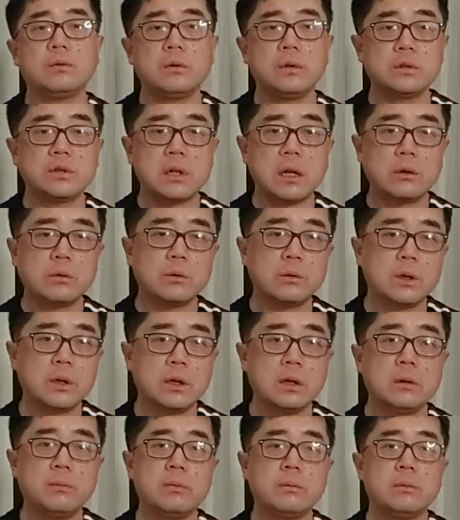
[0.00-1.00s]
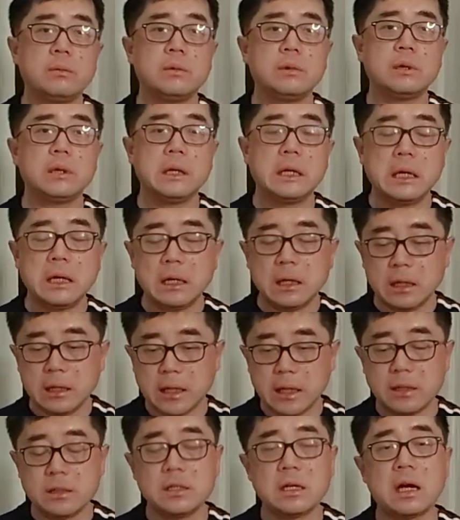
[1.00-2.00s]
无论是劳动力
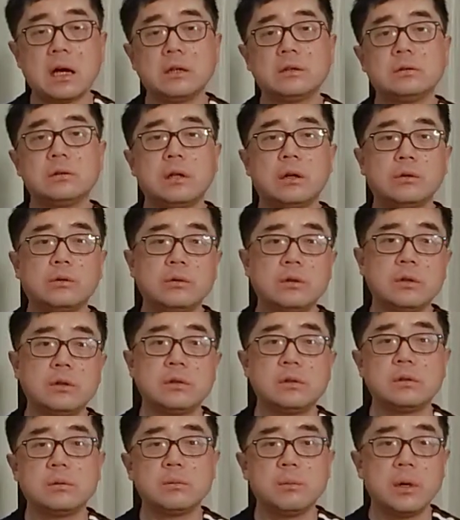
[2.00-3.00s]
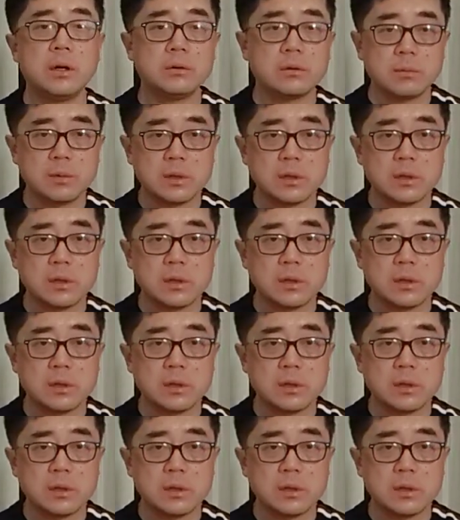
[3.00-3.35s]
廉价，还是劳动力就没有什